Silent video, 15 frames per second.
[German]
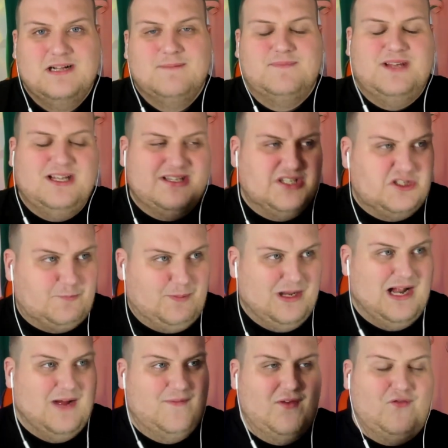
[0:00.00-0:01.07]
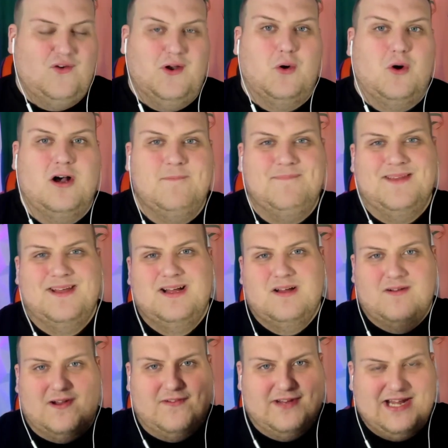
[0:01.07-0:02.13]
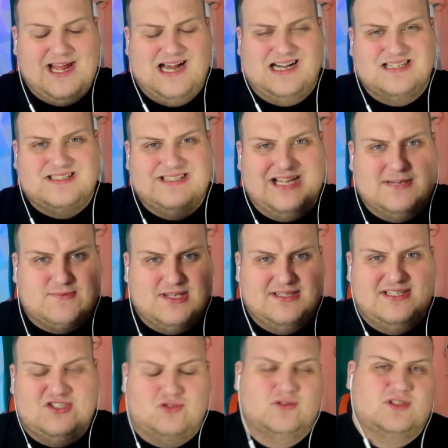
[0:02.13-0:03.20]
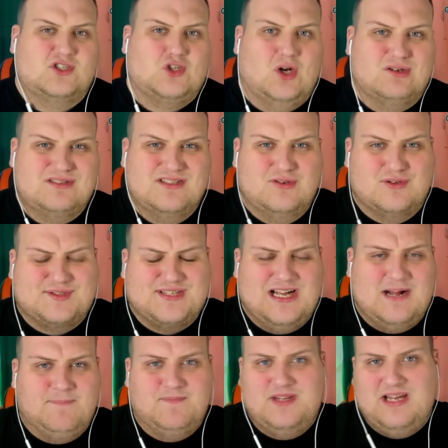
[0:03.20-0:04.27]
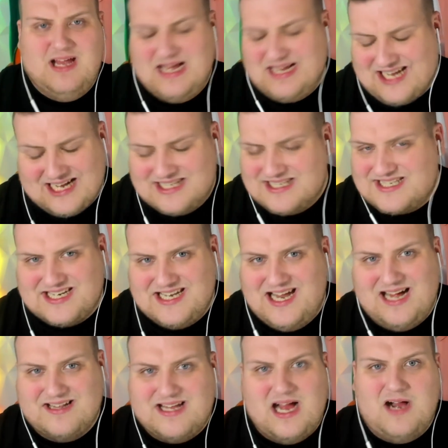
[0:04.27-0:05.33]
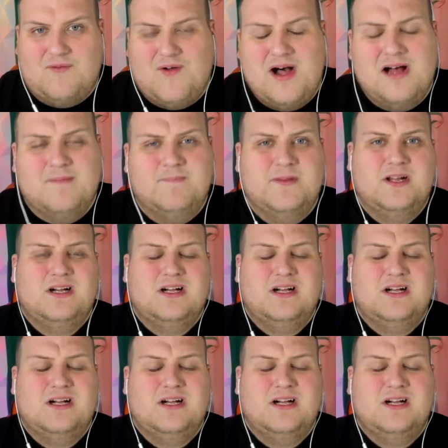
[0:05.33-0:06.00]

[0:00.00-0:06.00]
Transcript: Dieses Spiel haben wir verloren, weil wir in der ersten Halbzeit nicht unsere Chancen genutzt haben, die ganz klar da waren.